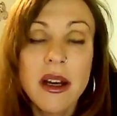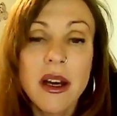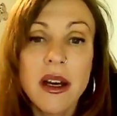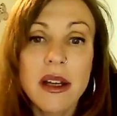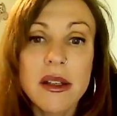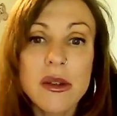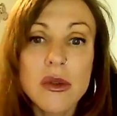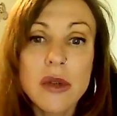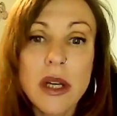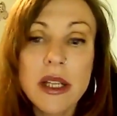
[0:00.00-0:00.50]

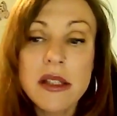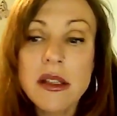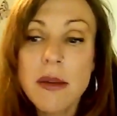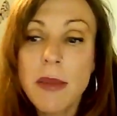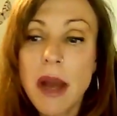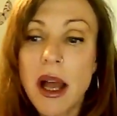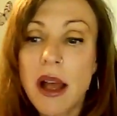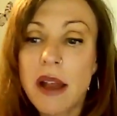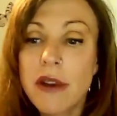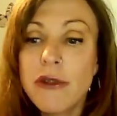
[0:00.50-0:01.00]
Also ganz am
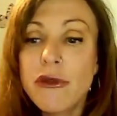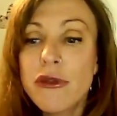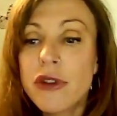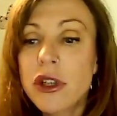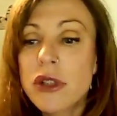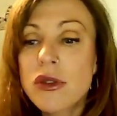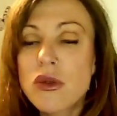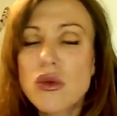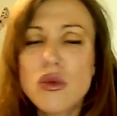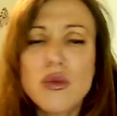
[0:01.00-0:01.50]

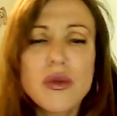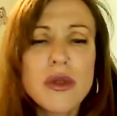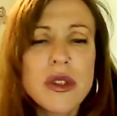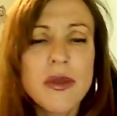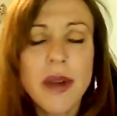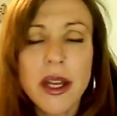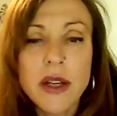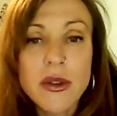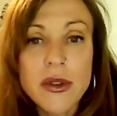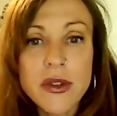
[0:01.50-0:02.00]
Anfang, so um
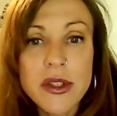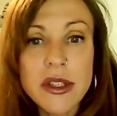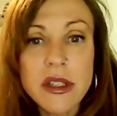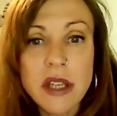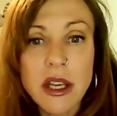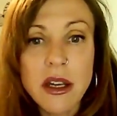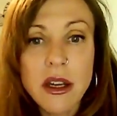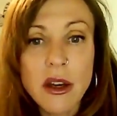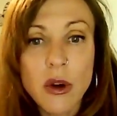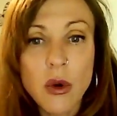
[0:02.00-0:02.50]

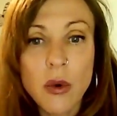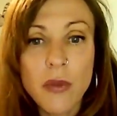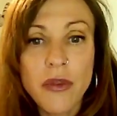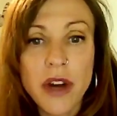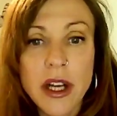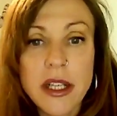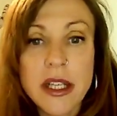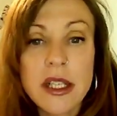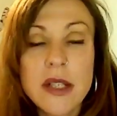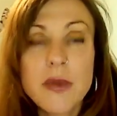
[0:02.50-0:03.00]
2010 herum,
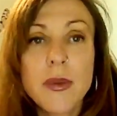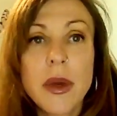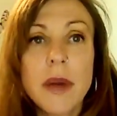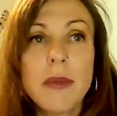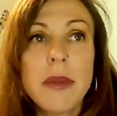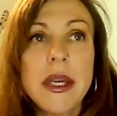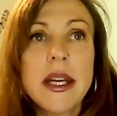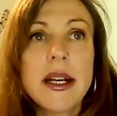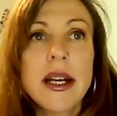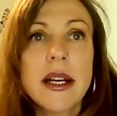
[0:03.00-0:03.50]
war das bei
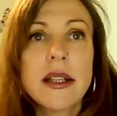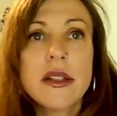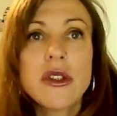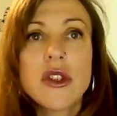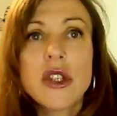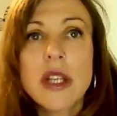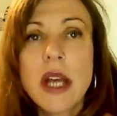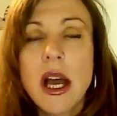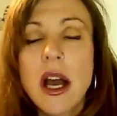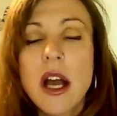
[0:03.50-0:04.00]
mir ganz
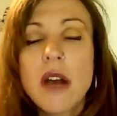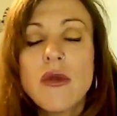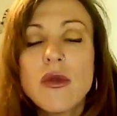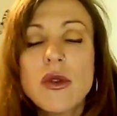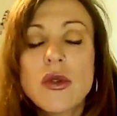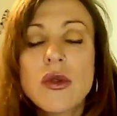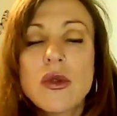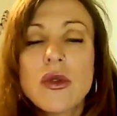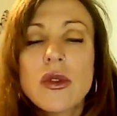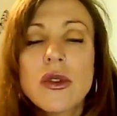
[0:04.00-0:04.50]
stark, wo ich
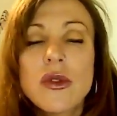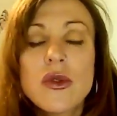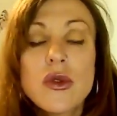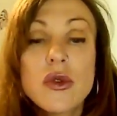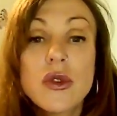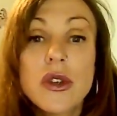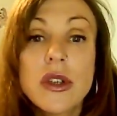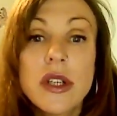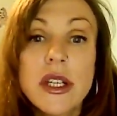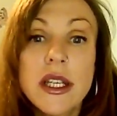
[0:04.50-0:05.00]
so,
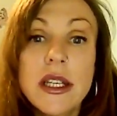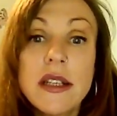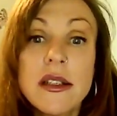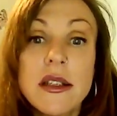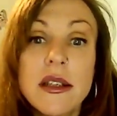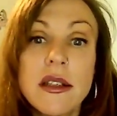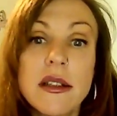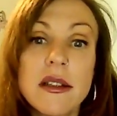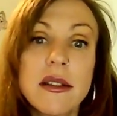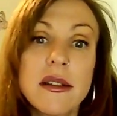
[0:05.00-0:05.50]
so
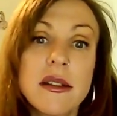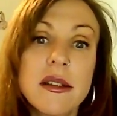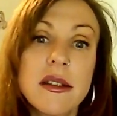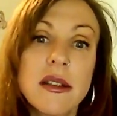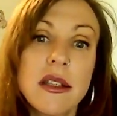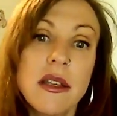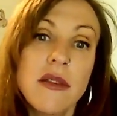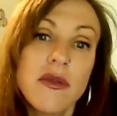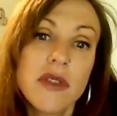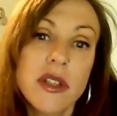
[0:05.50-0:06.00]
richtig
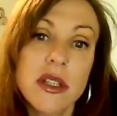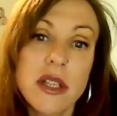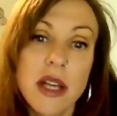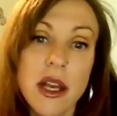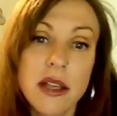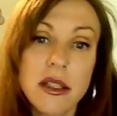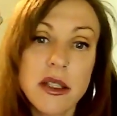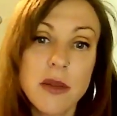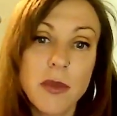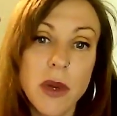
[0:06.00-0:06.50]
intensiv das
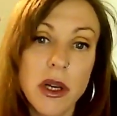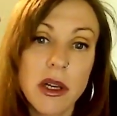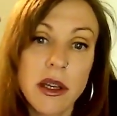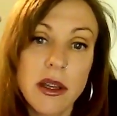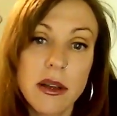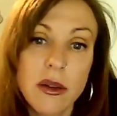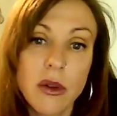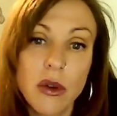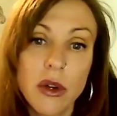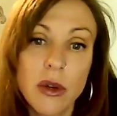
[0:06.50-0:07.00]
erste Mal
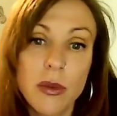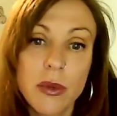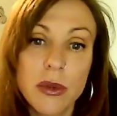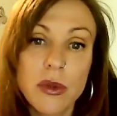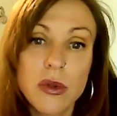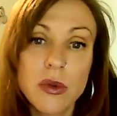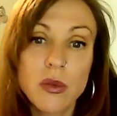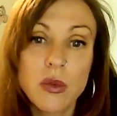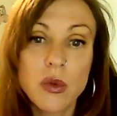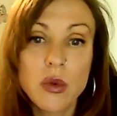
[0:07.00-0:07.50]

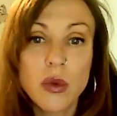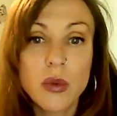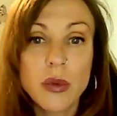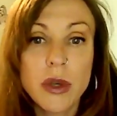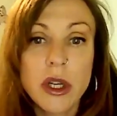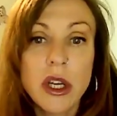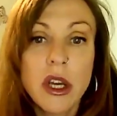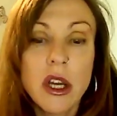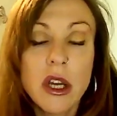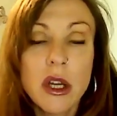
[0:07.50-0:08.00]

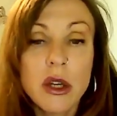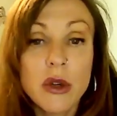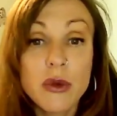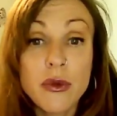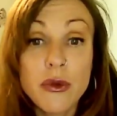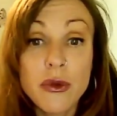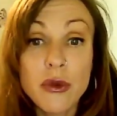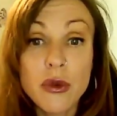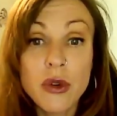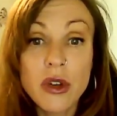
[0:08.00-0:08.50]
Lichtkörpersymptome
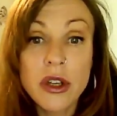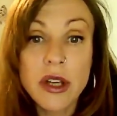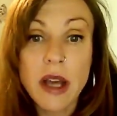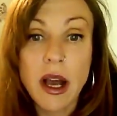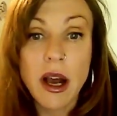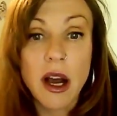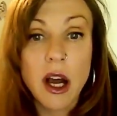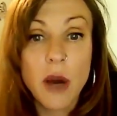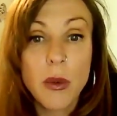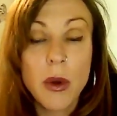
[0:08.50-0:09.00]
gefühlt
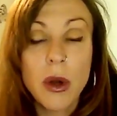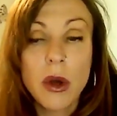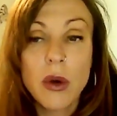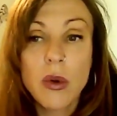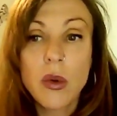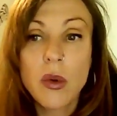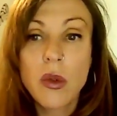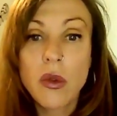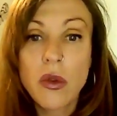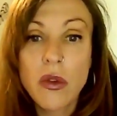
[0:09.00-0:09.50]
habe.
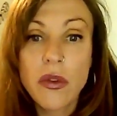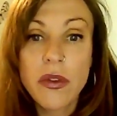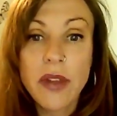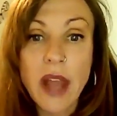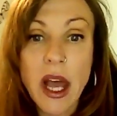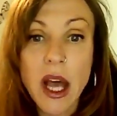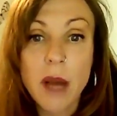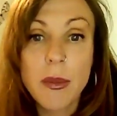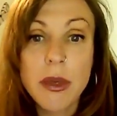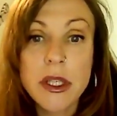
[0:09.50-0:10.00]
Und
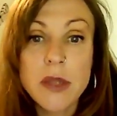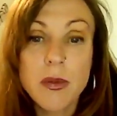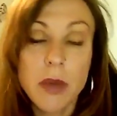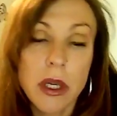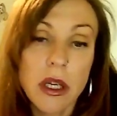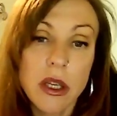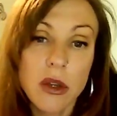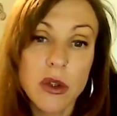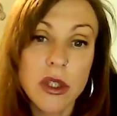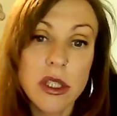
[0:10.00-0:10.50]
damals bin
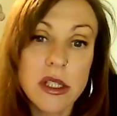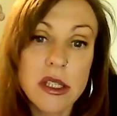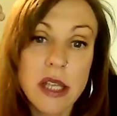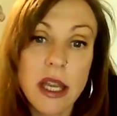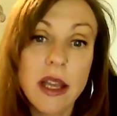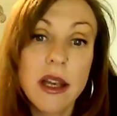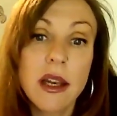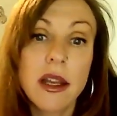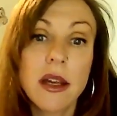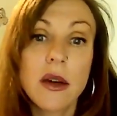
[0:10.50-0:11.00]
ich auch
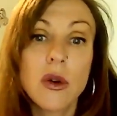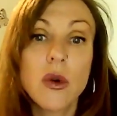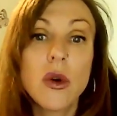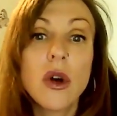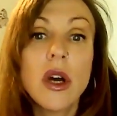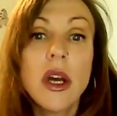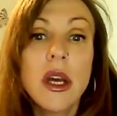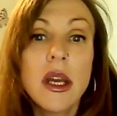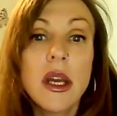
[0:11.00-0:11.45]
tatsächlich noch